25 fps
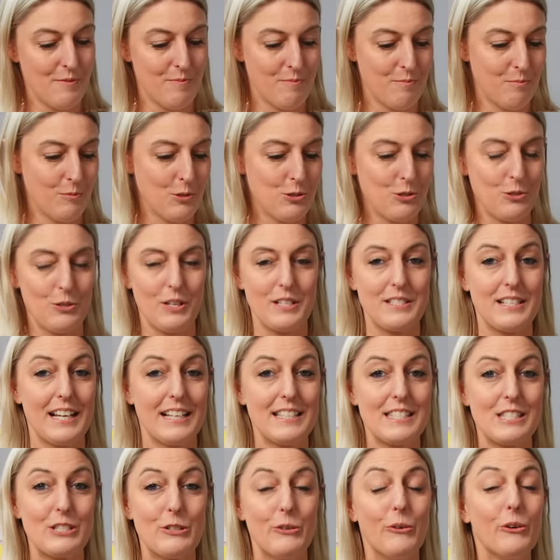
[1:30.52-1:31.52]
musst du das
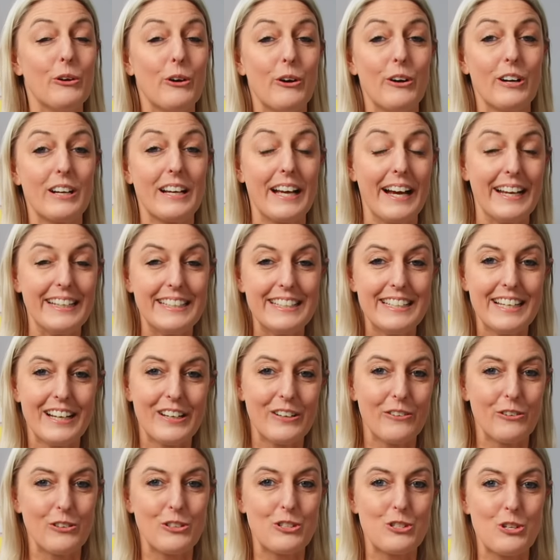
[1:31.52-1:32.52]
Ganze nur noch
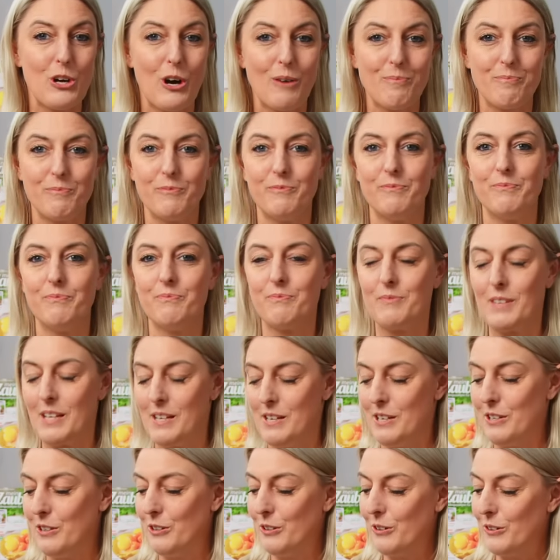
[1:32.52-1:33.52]
garnieren und toppen
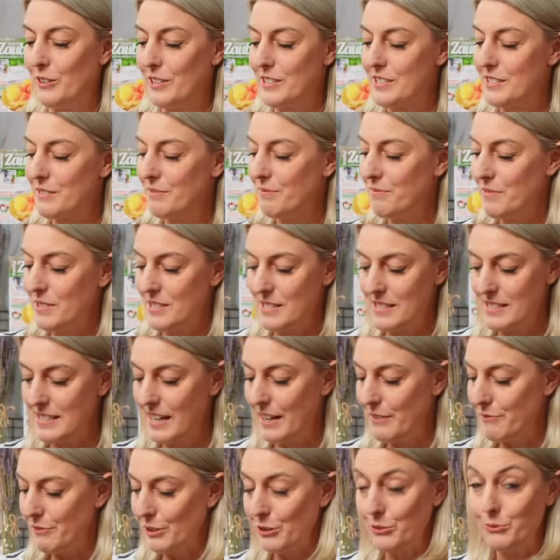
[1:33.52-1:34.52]
und es ist
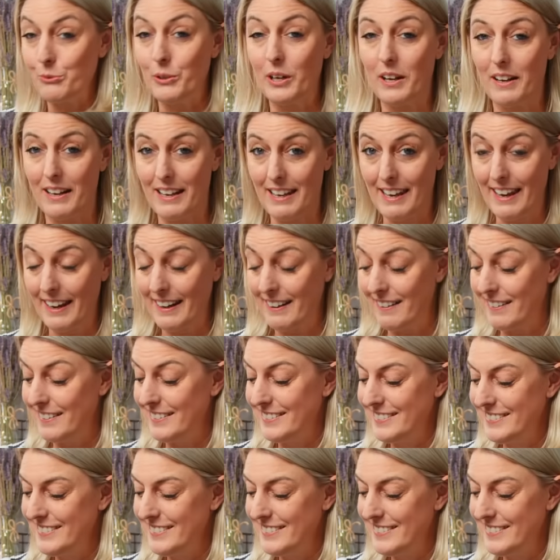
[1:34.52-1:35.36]
einfach nur lecker.